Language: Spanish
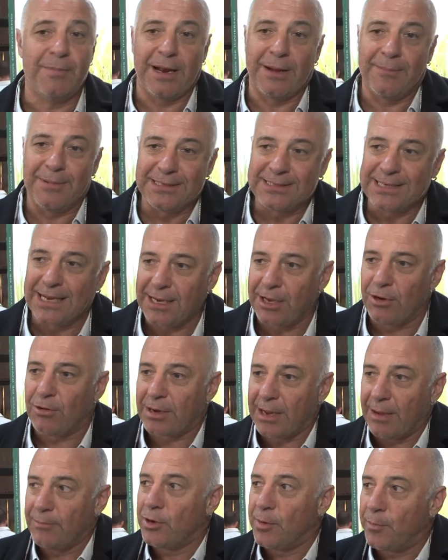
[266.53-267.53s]
para pensar que los
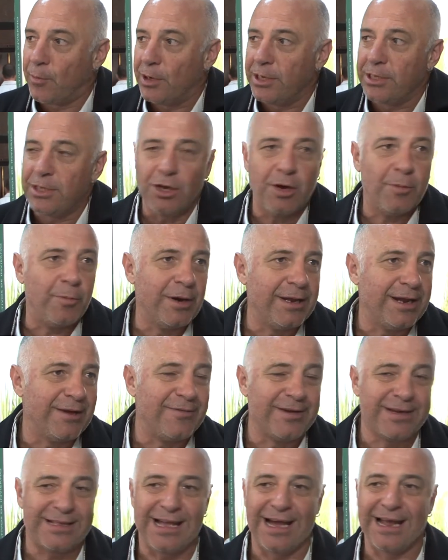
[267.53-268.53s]
cambios políticos pueden
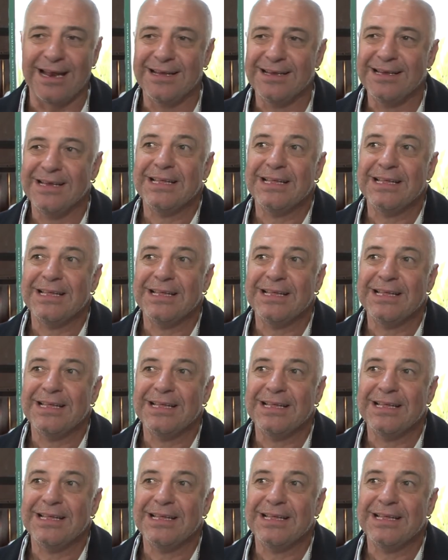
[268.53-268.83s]
afectar.